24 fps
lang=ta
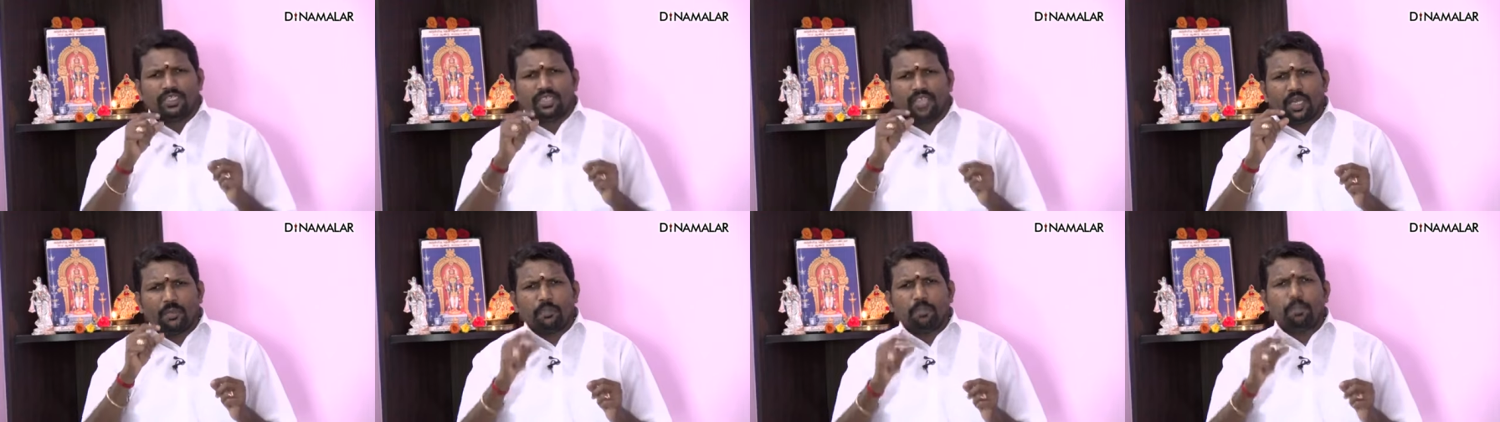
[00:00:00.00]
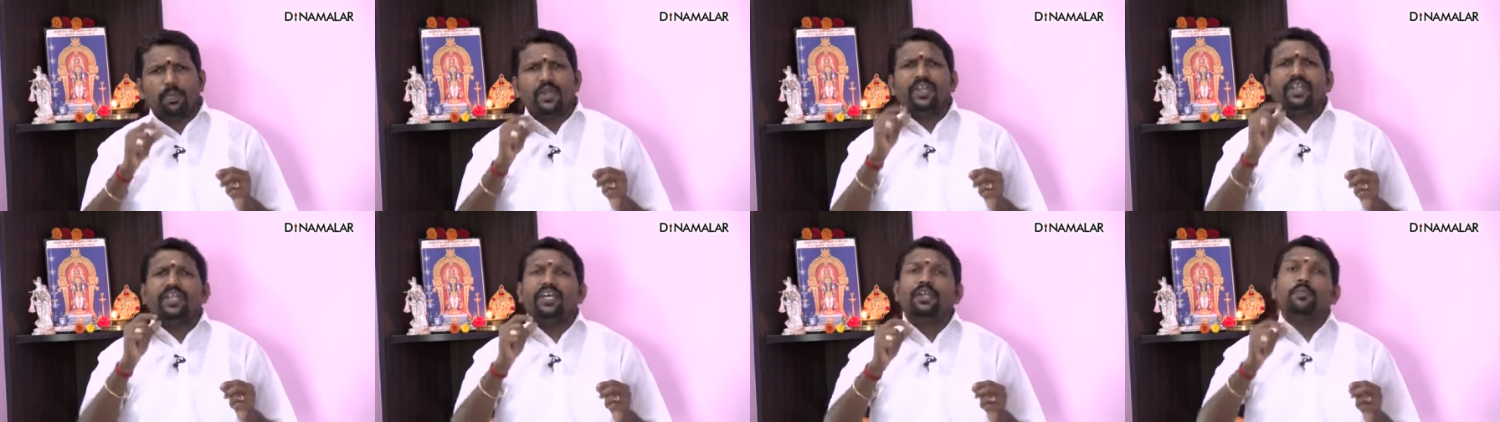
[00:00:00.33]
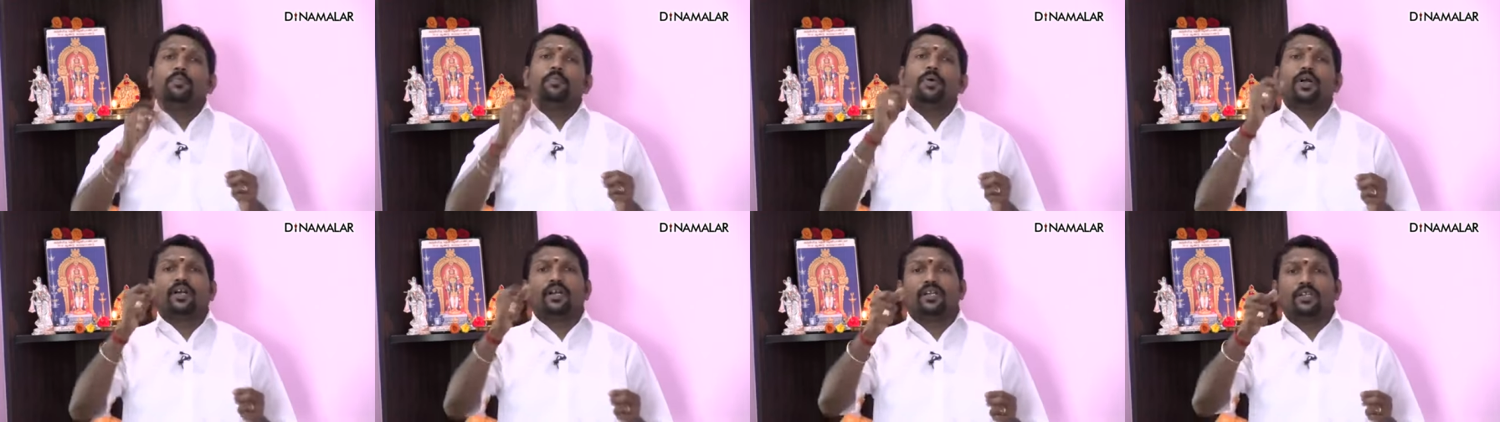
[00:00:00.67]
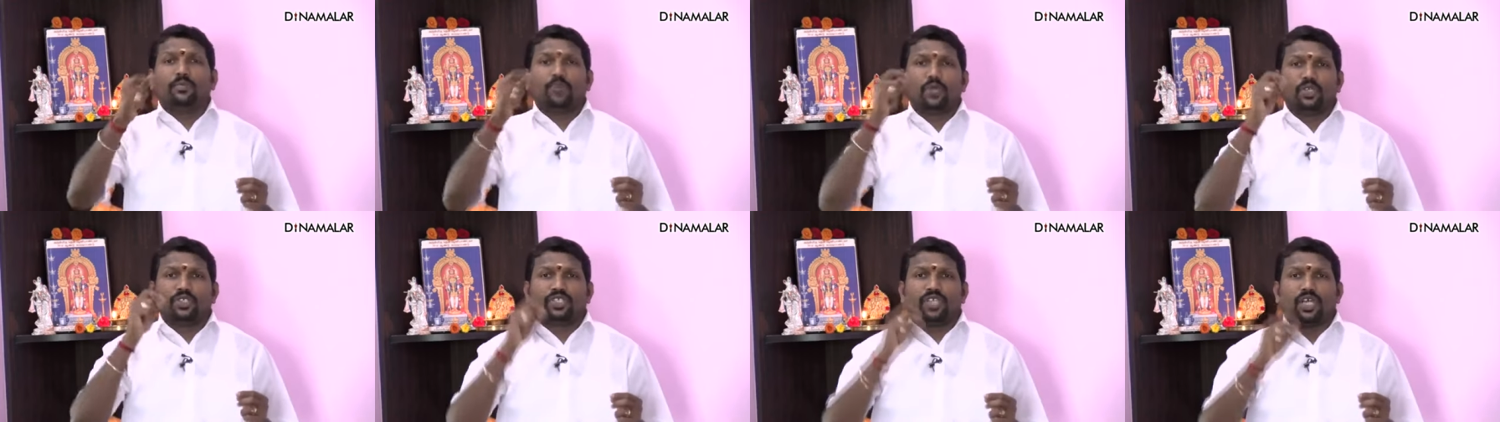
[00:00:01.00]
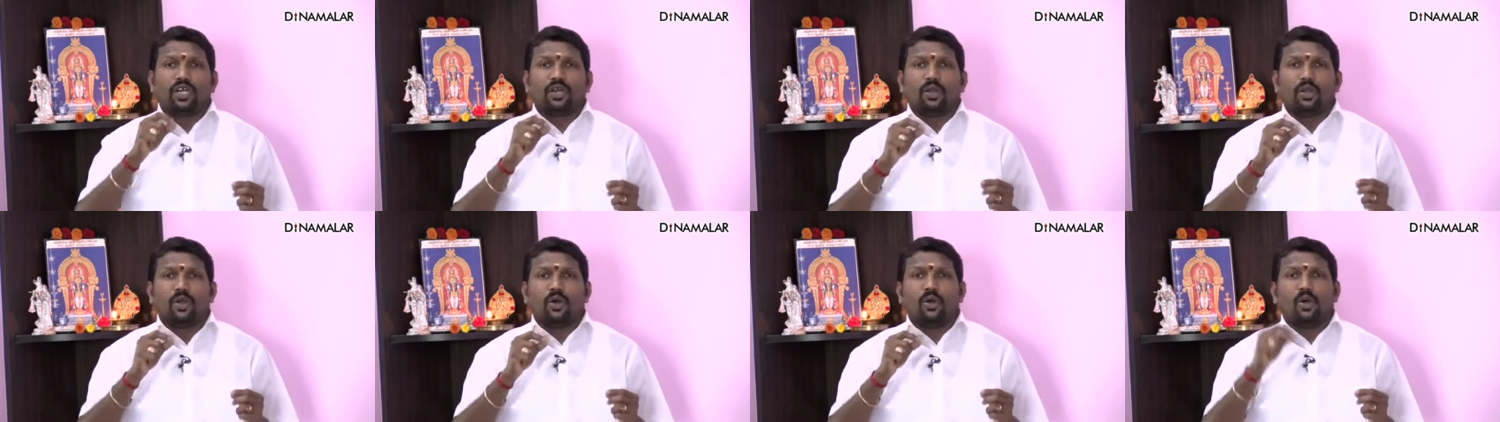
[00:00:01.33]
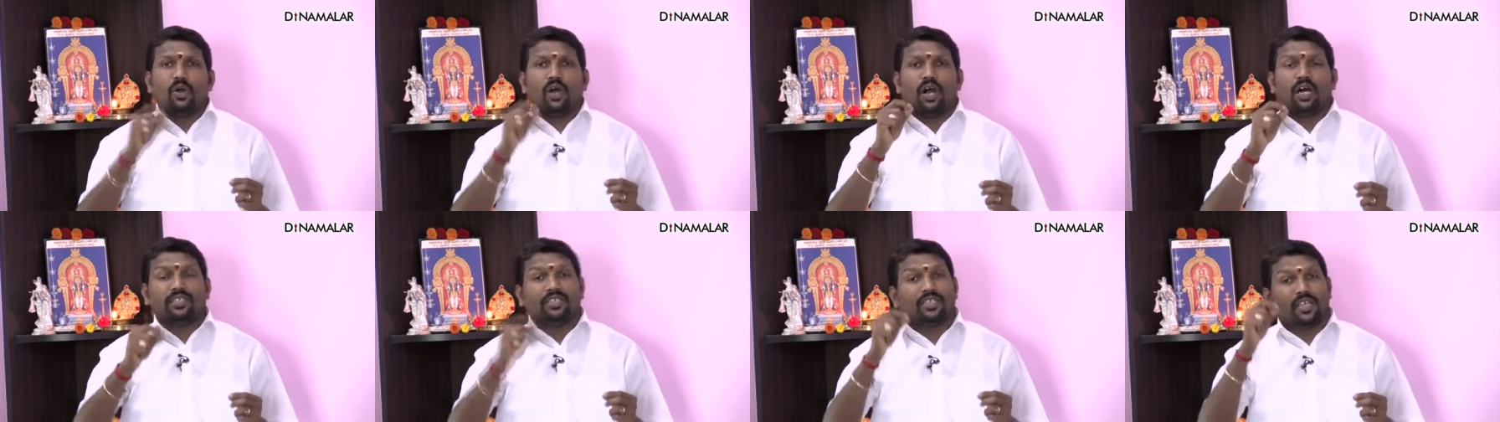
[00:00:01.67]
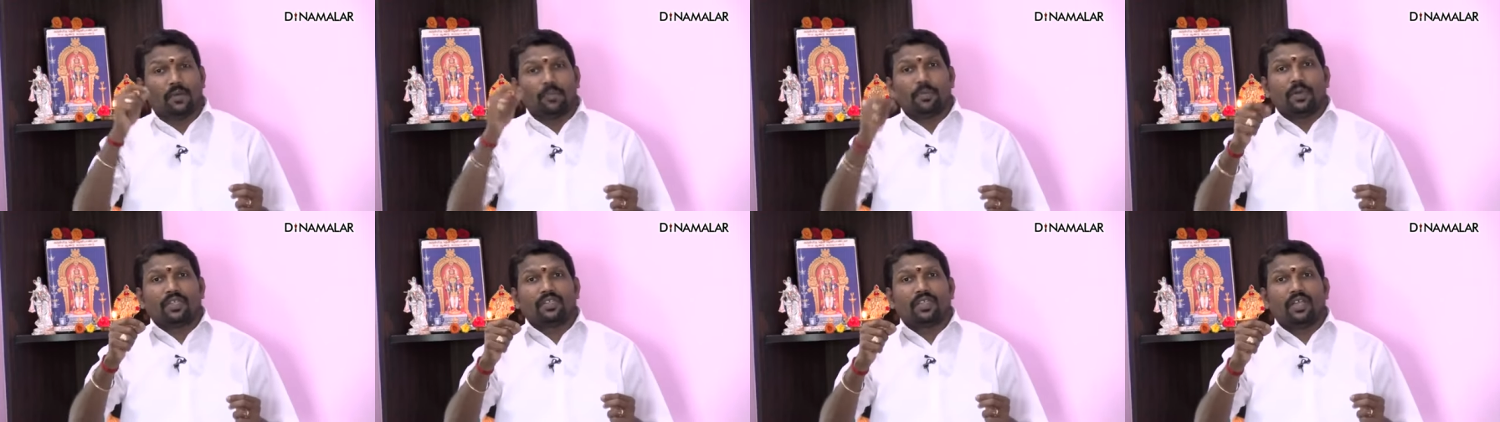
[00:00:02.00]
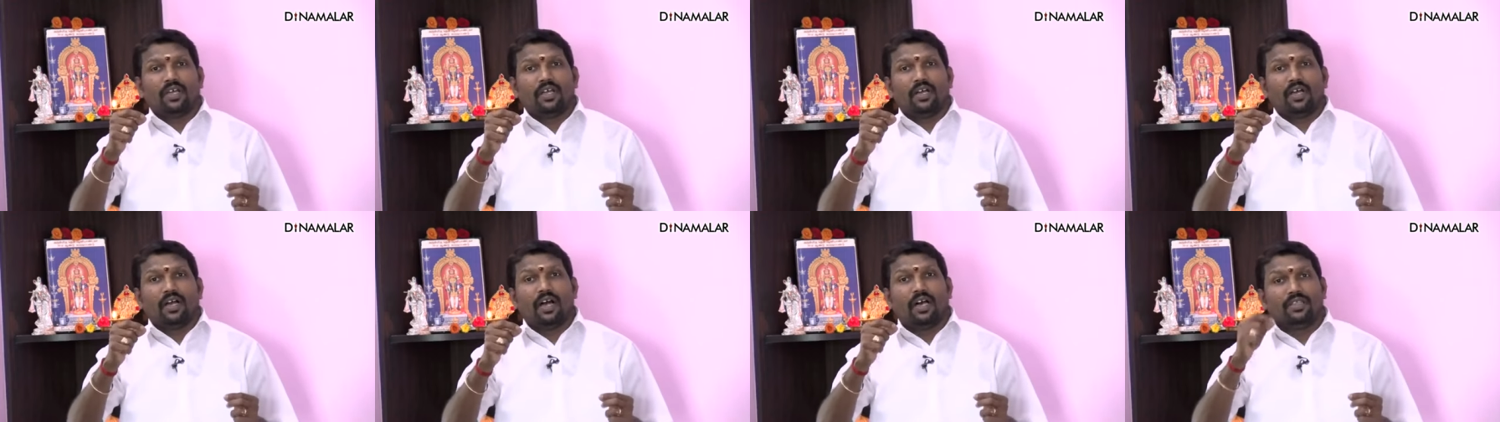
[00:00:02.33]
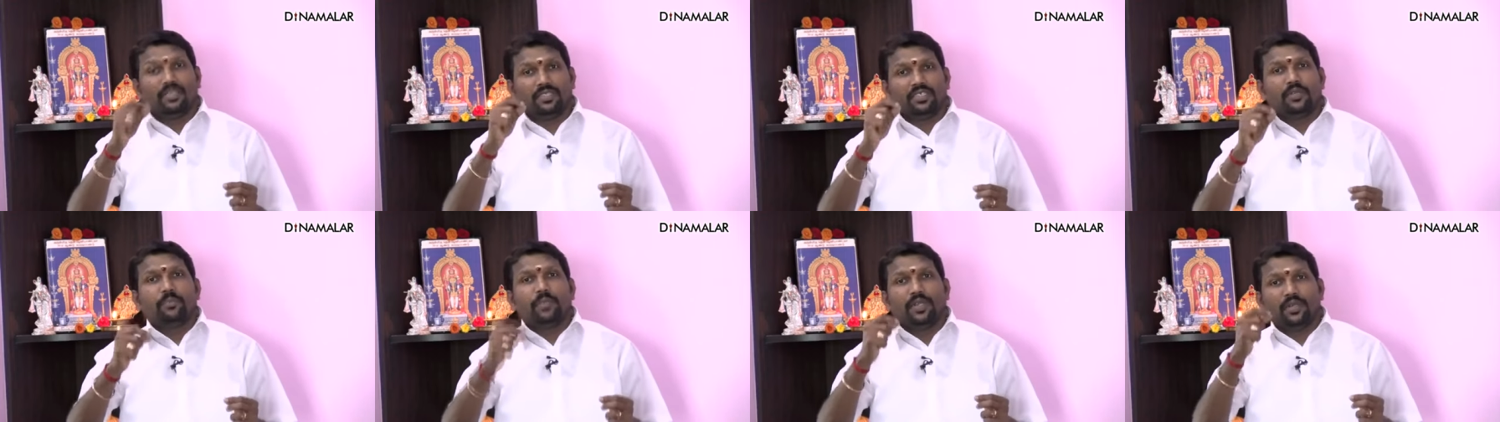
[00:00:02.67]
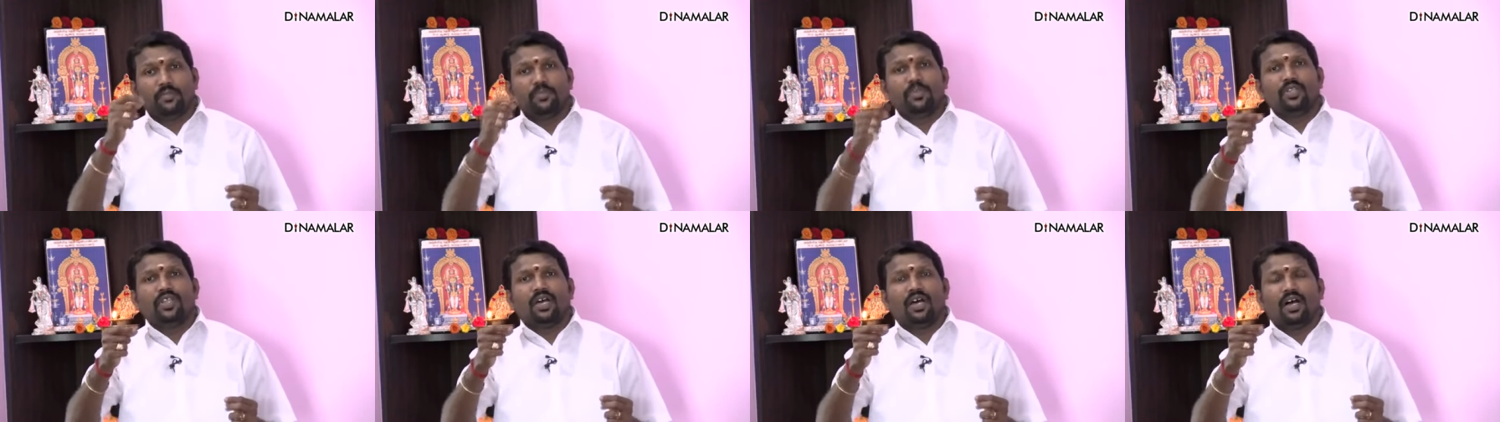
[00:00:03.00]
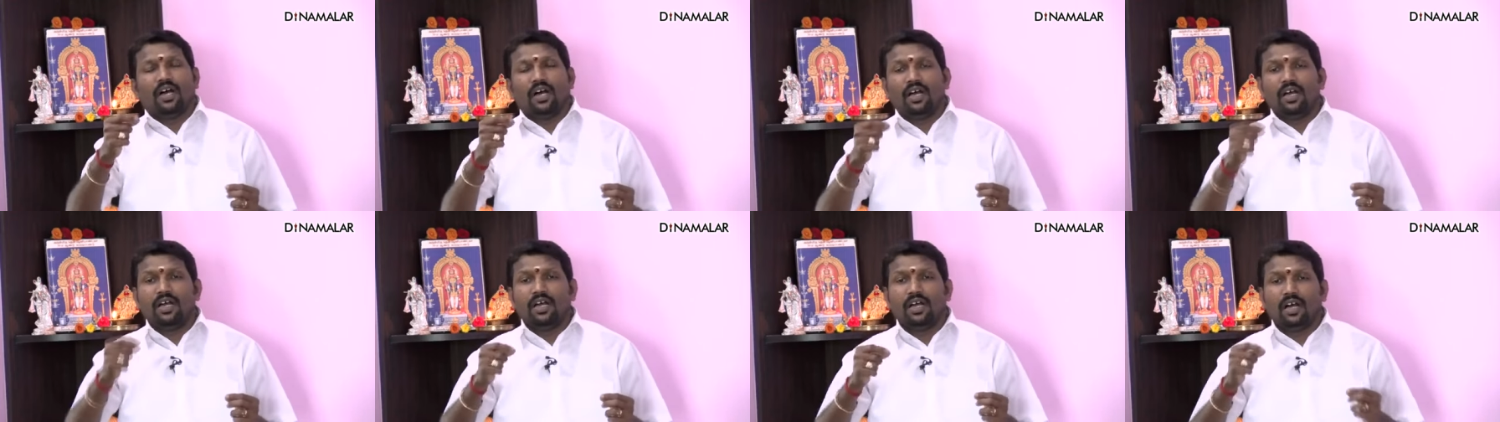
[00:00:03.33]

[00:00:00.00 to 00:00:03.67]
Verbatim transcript: எப்போ நெருப்பை கண்டுபிடிச்சாங்களோ அதுக்கப்புறத்தான் அதுக்கு பின்பு தான்